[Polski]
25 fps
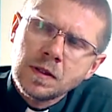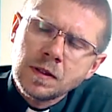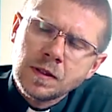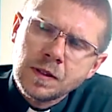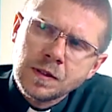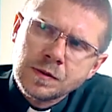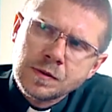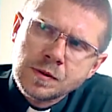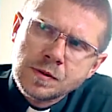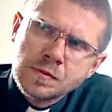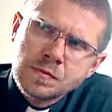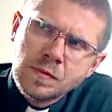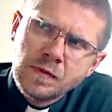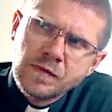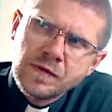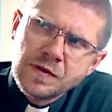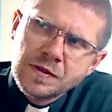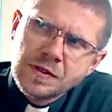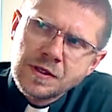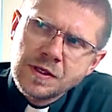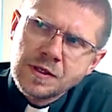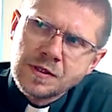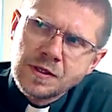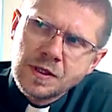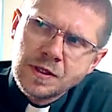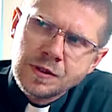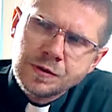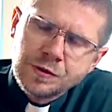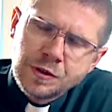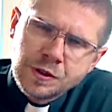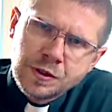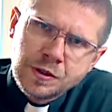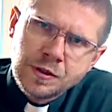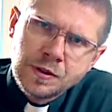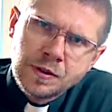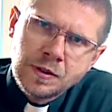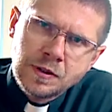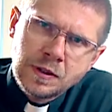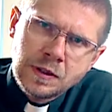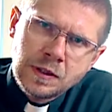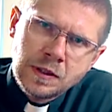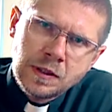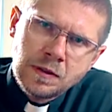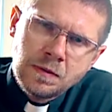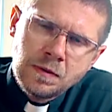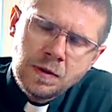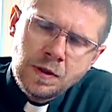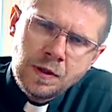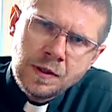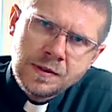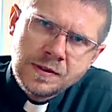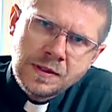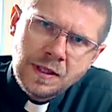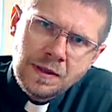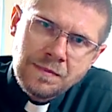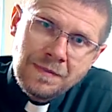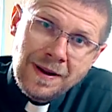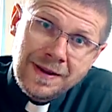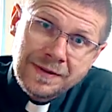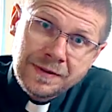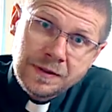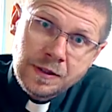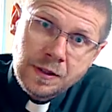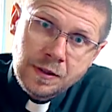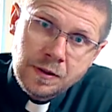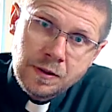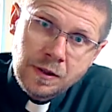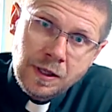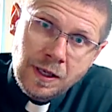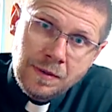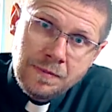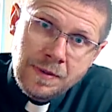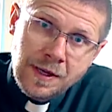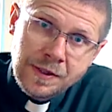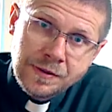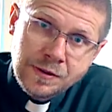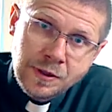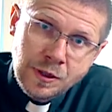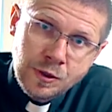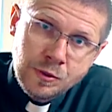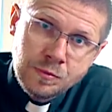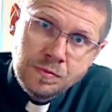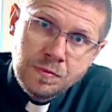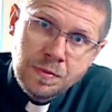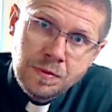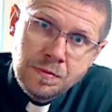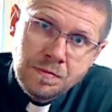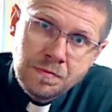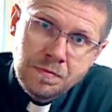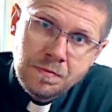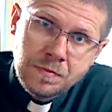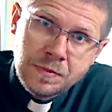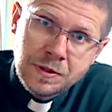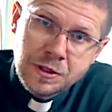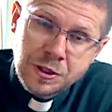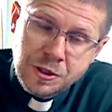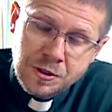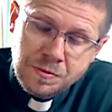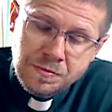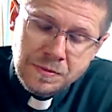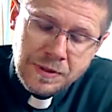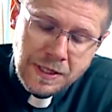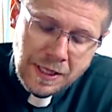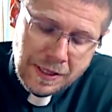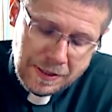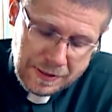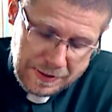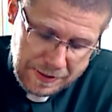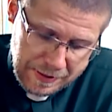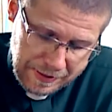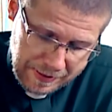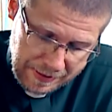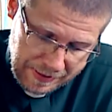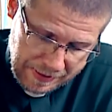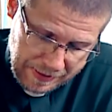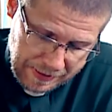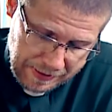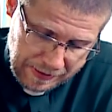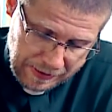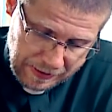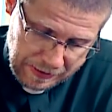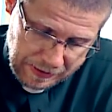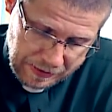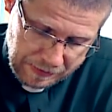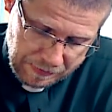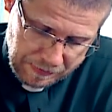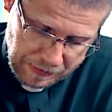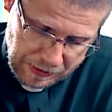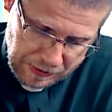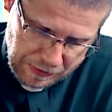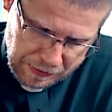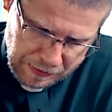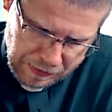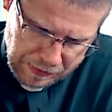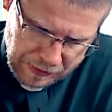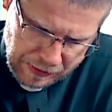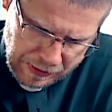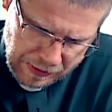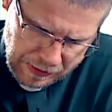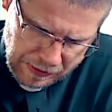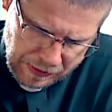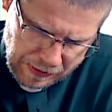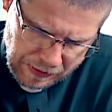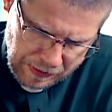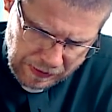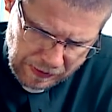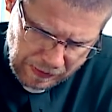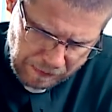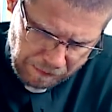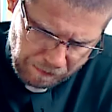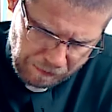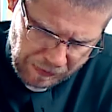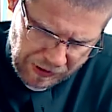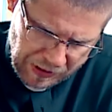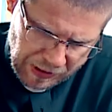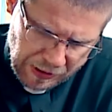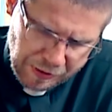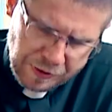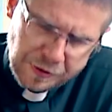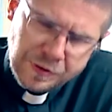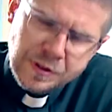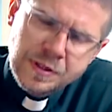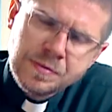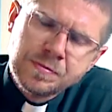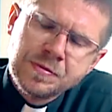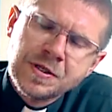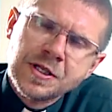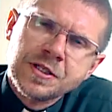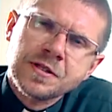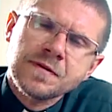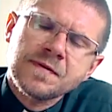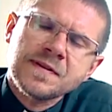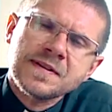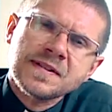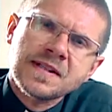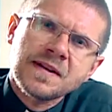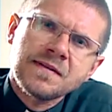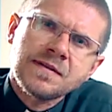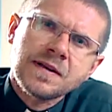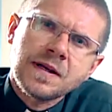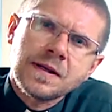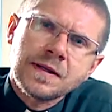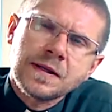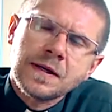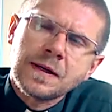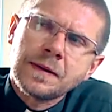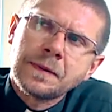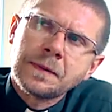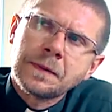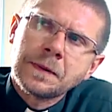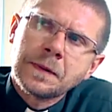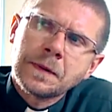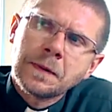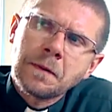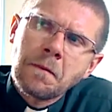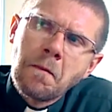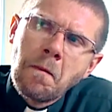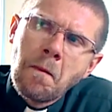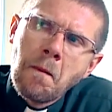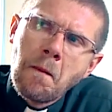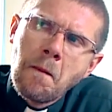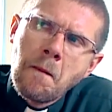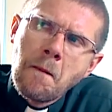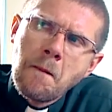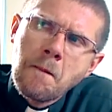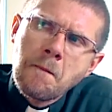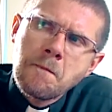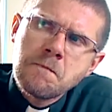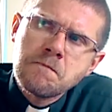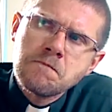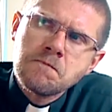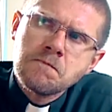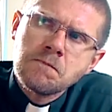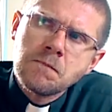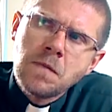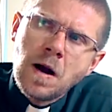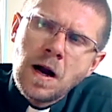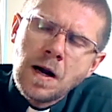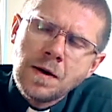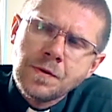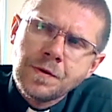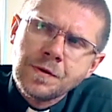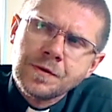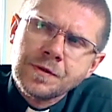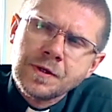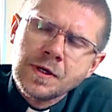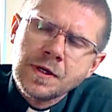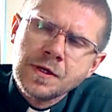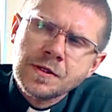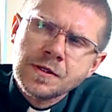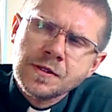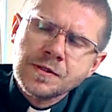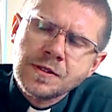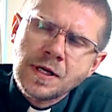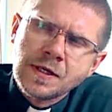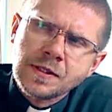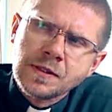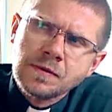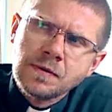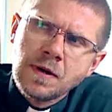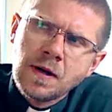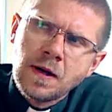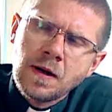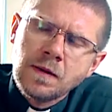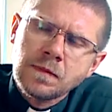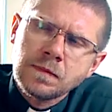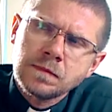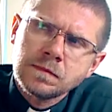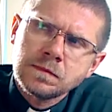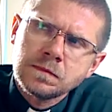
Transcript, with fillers: Jezus mówi, że jeżeli ktoś y, ojca, matkę kocha bardziej lub, niż mnie, nie jest mnie godzien. Myślałem, że to jest przeciwstawienie. No ale to trochę życia trzeba